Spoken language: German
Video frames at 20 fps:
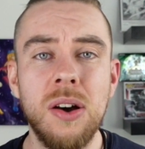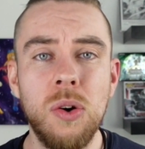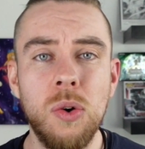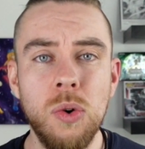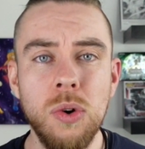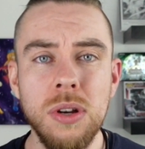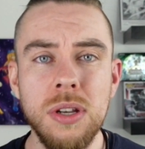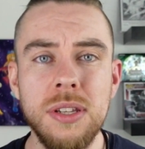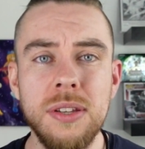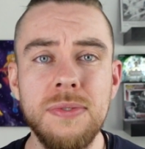
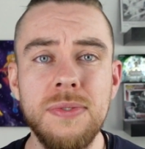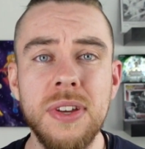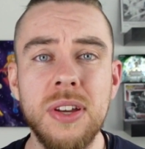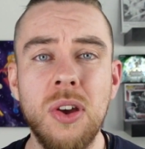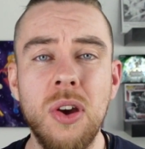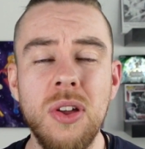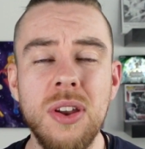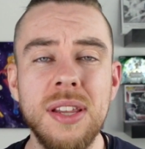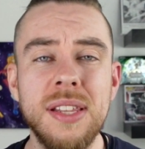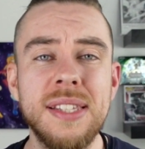und wir
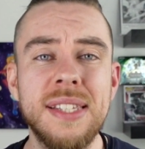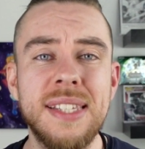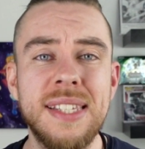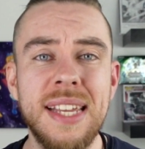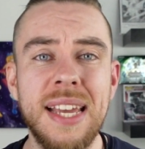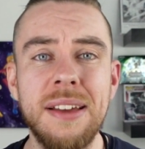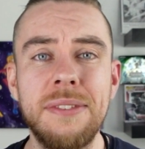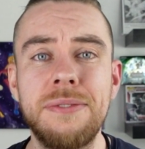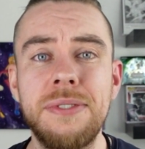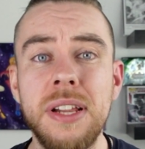können
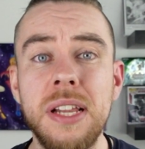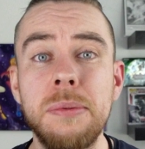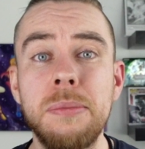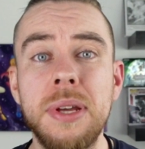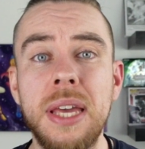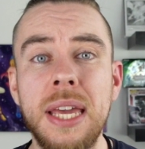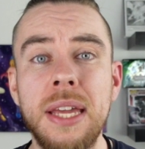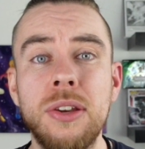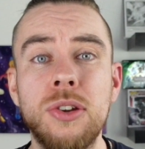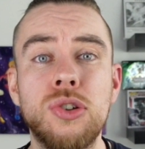sehr viel im
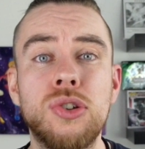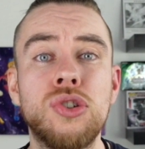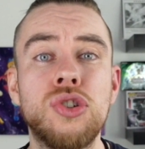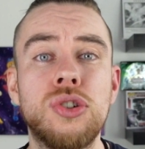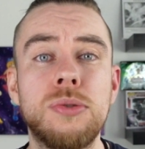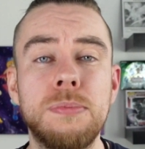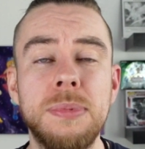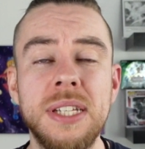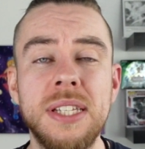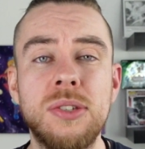gegnerischen
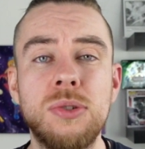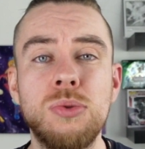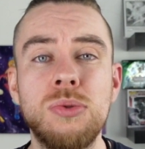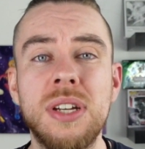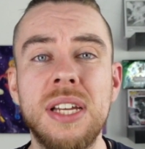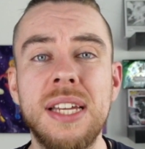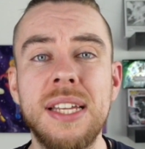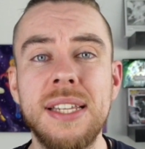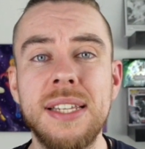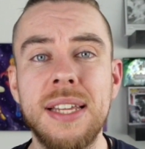Spielzug
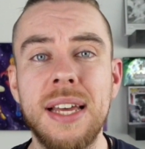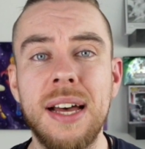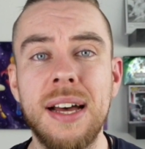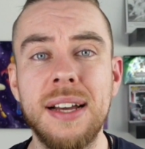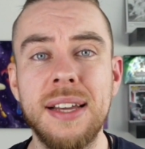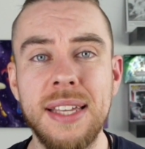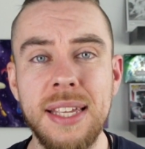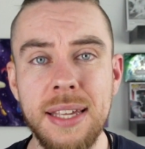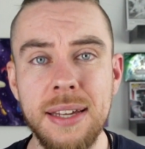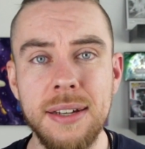
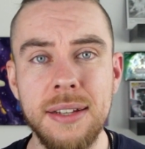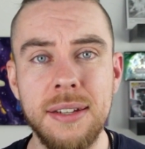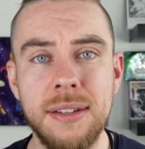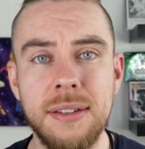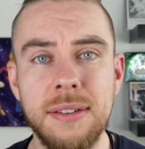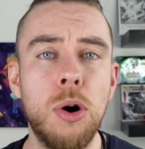interagieren.